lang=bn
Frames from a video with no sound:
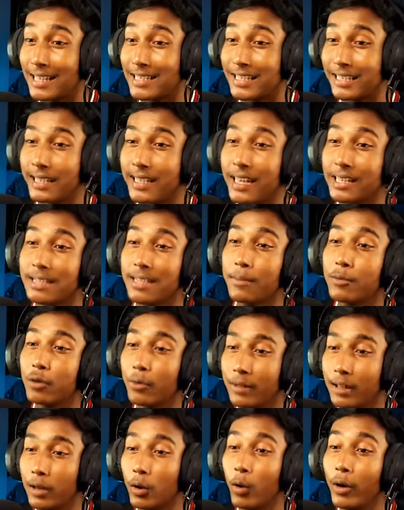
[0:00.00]
আছে ইয়াস আমি
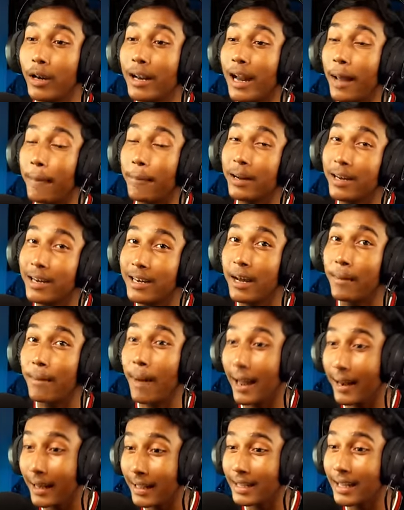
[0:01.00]
তোমাদের গোল্ডেন ল্যাম্বগিনিটা
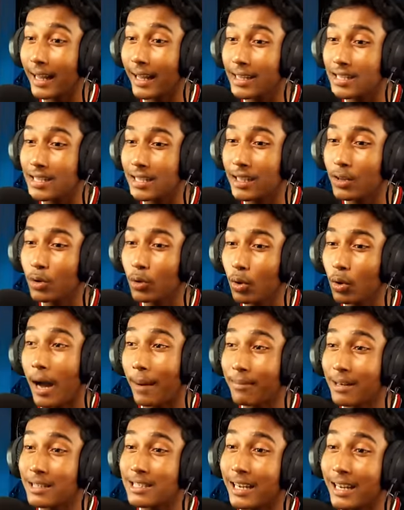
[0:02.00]
বাইরে গিয়ে দেখাচ্ছি কিন্তু
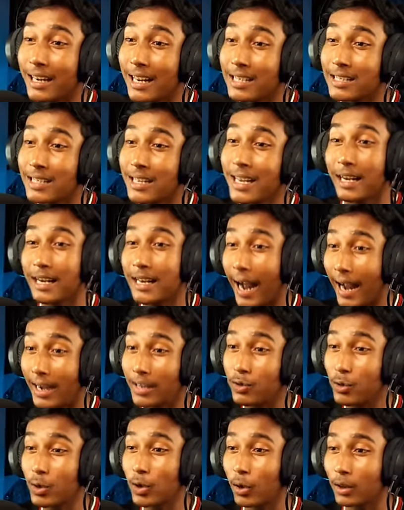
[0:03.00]
আমরা যেখানে আজকে গাড়ি
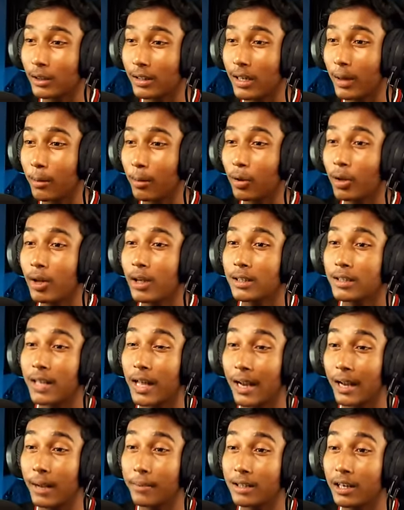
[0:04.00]
চুরি করতে যাবো তার
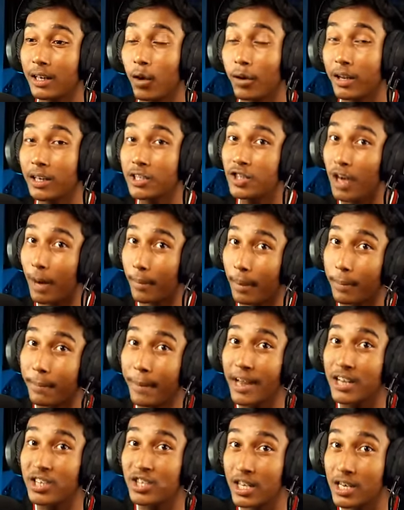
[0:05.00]
আগে আমাদেরকে অনেক জামা
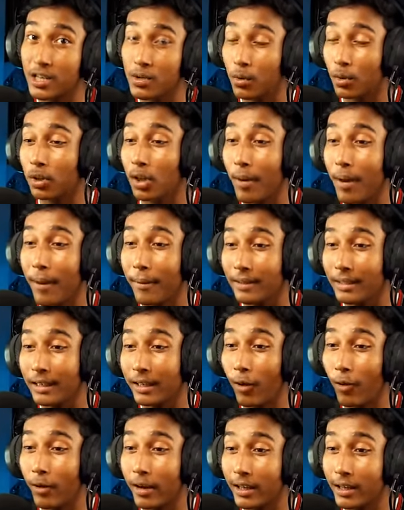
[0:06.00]
প্যান্ট চেঞ্জ করতে হবে
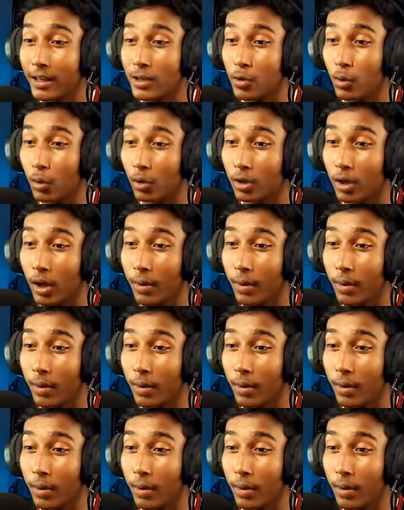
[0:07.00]
আমাদেরকে অনেক কিছু করতে